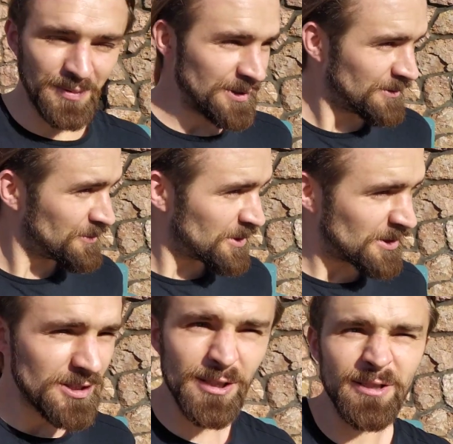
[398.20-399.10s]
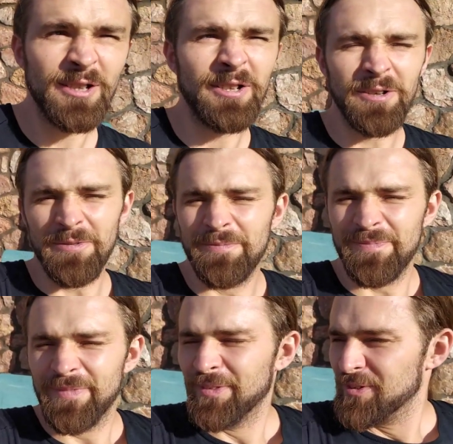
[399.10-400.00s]
поэтому я сейчас
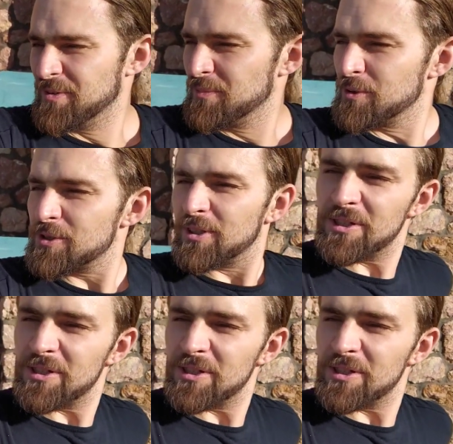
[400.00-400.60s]
ну, немножко